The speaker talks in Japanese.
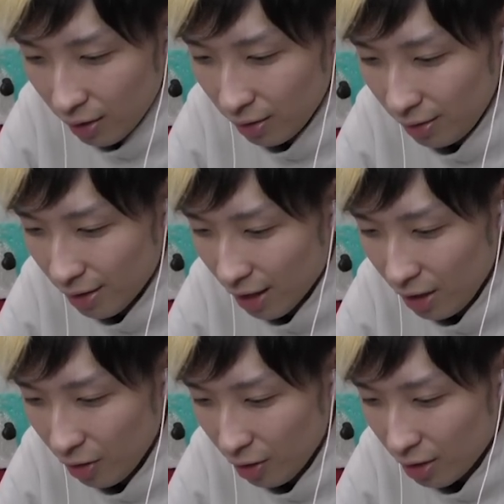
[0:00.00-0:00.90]

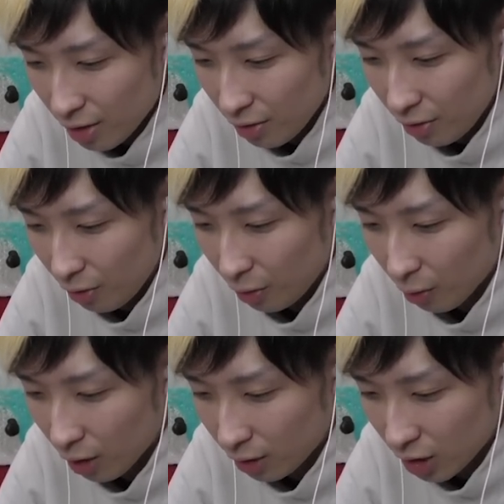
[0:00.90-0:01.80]
何より、能
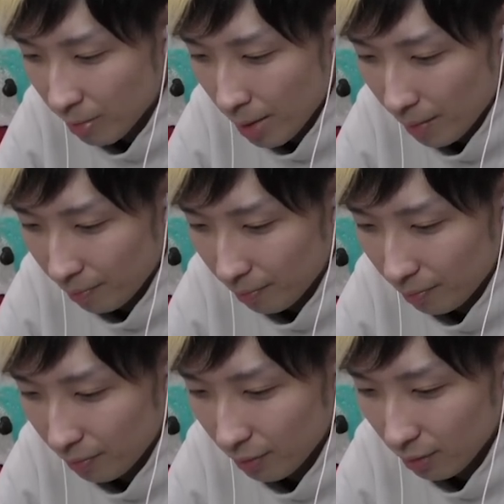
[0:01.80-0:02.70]
力を発揮してしまえば、
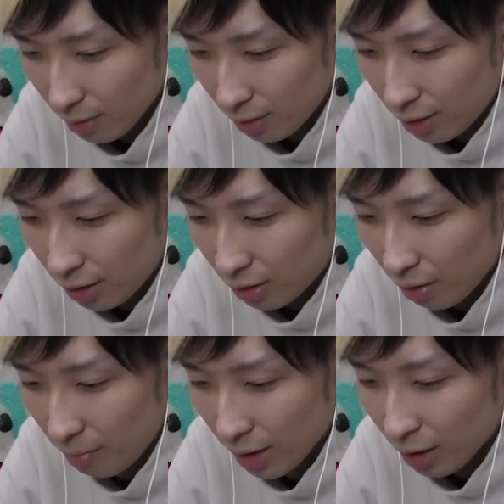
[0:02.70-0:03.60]
きっ
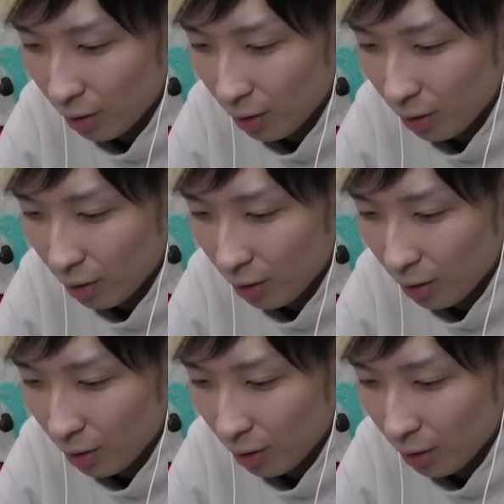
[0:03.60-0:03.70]
とま